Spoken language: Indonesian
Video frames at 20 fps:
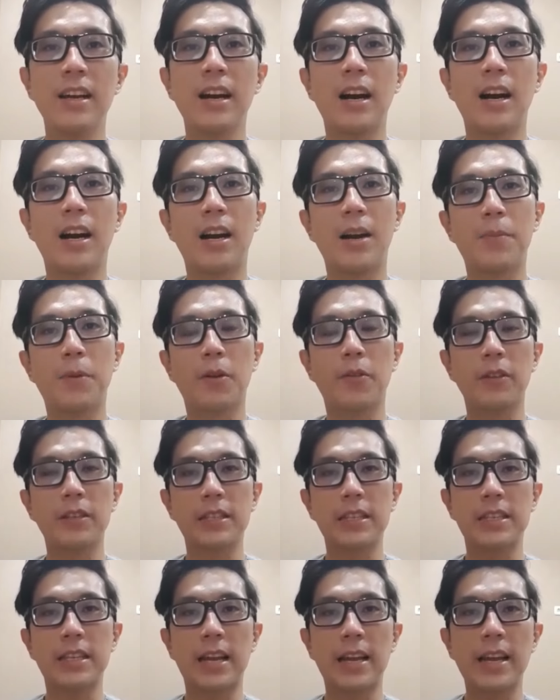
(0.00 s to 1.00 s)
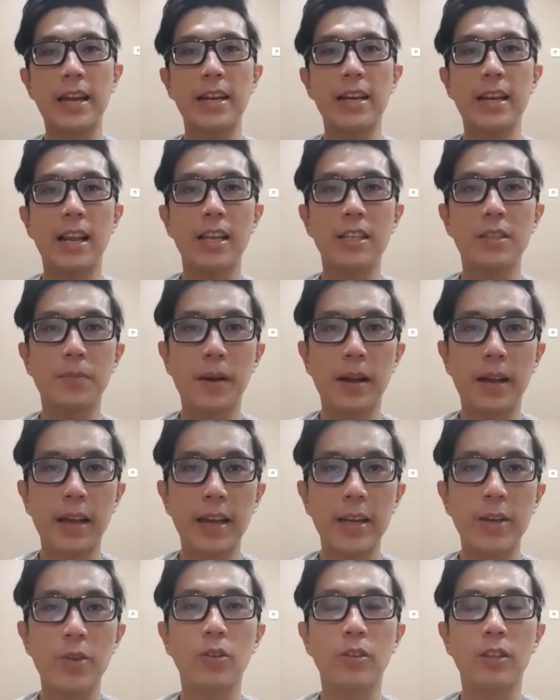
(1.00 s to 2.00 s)
Uh, profesi saya adalah
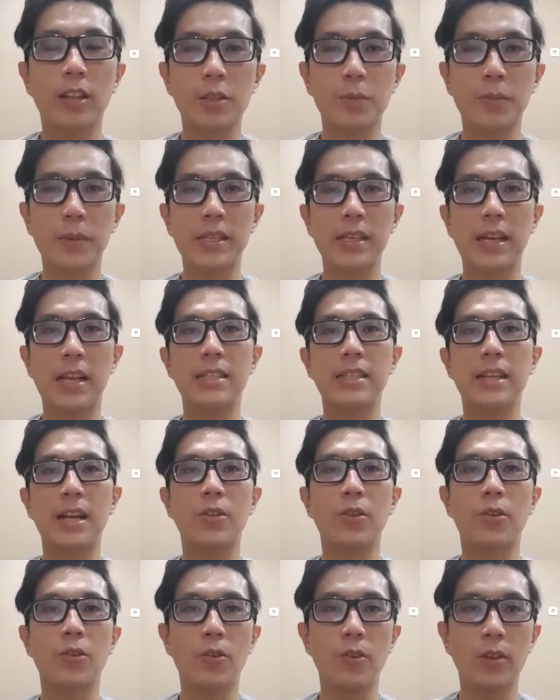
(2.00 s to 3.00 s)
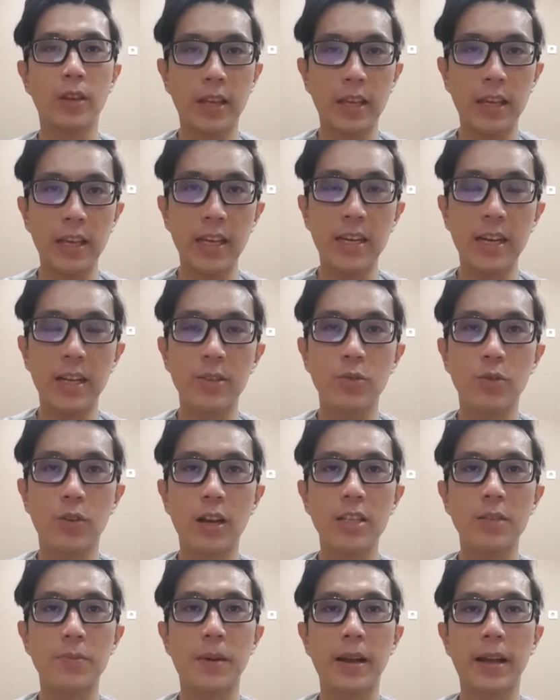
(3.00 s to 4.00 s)
sebagai dokter spesialis andrologi dan
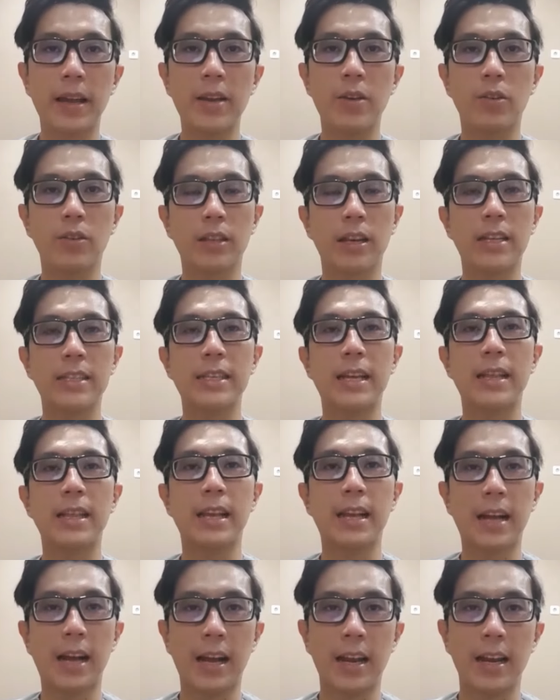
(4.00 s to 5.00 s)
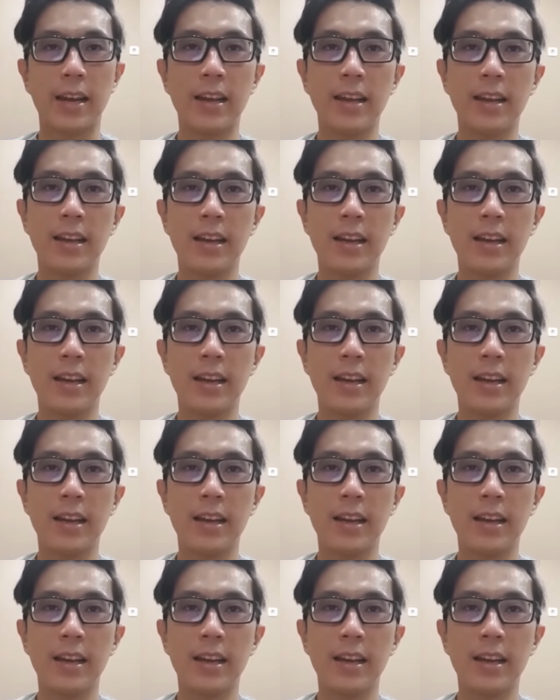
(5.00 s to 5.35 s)
juga sebagai dokter kecantikan.